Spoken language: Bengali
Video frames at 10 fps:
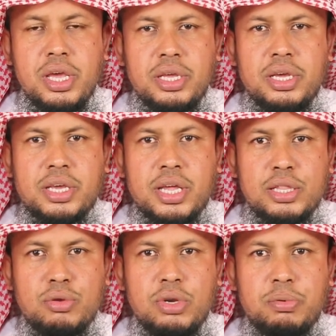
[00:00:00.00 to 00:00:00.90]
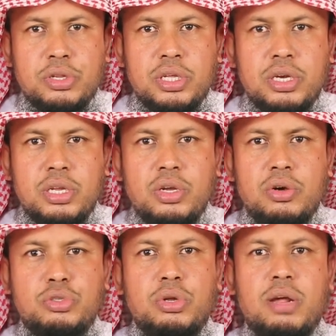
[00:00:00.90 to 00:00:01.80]
এই কেরাতগুলি পড়তেন
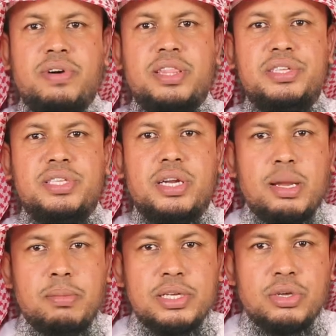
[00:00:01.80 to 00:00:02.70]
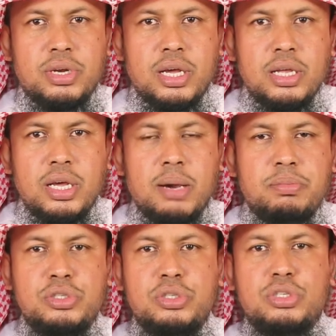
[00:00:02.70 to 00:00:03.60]
সোরা ফাতেহা সারা নামাজ হয় না
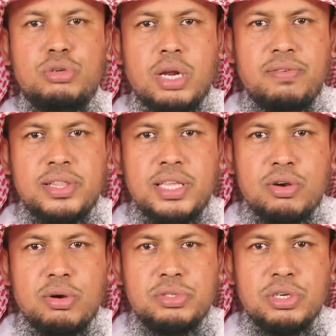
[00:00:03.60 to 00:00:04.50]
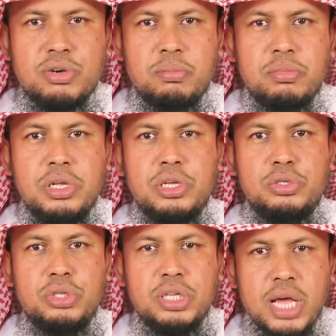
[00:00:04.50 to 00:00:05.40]
আপনি যদি সোরা ফাতেহা কমসে কম
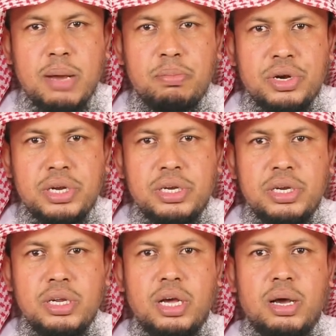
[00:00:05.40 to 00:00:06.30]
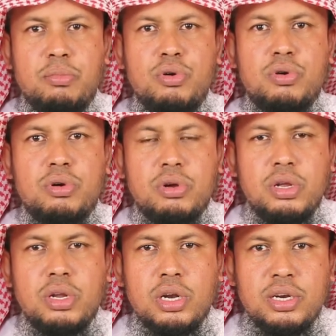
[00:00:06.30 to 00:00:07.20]
যদি না পড়েন মুখ
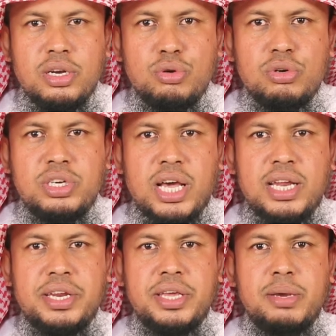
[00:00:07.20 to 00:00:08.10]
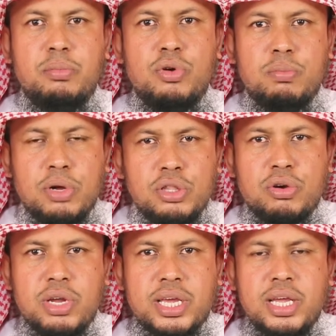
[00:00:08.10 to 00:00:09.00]
ঠোঁট না লাড়িয়ে মুখ বন্ধ
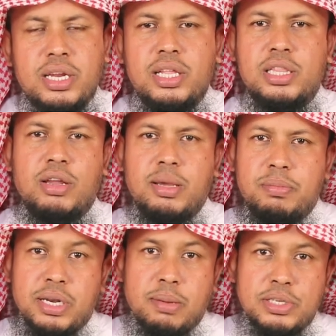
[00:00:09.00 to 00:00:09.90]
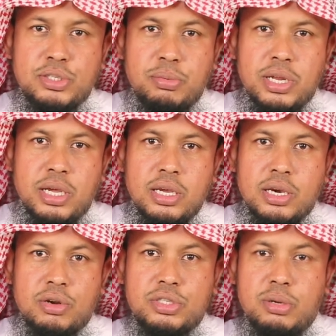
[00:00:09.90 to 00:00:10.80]
করে রাখেন তাহলে আপনি নামাজ হবে না
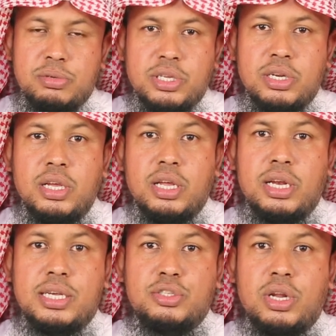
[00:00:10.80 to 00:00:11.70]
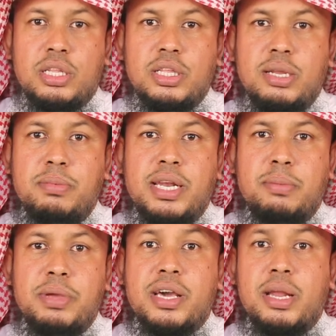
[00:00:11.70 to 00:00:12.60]
কারণ আসলে বলছেন লা সলাত
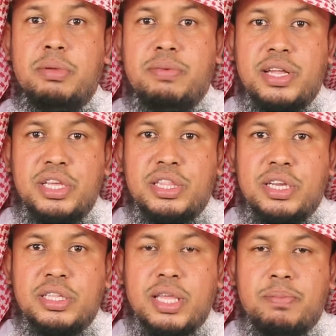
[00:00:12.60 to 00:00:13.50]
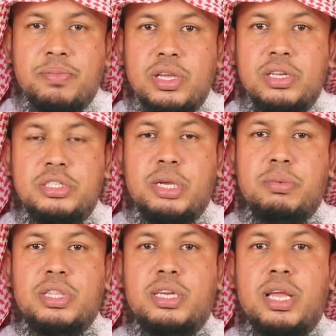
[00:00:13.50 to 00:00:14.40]
আলিমাল্লাম একরা বিভাতিহাতির কিতাব যে
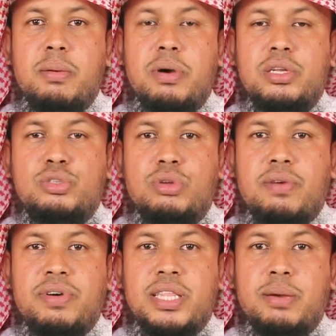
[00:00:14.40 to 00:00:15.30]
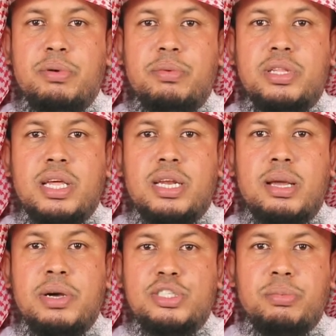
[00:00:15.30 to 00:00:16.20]
ব্যক্তি না সোরা পড়বে না তার
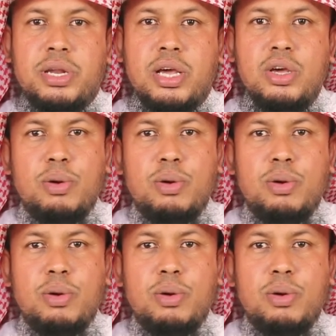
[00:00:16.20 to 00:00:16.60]
নামাজ হবে না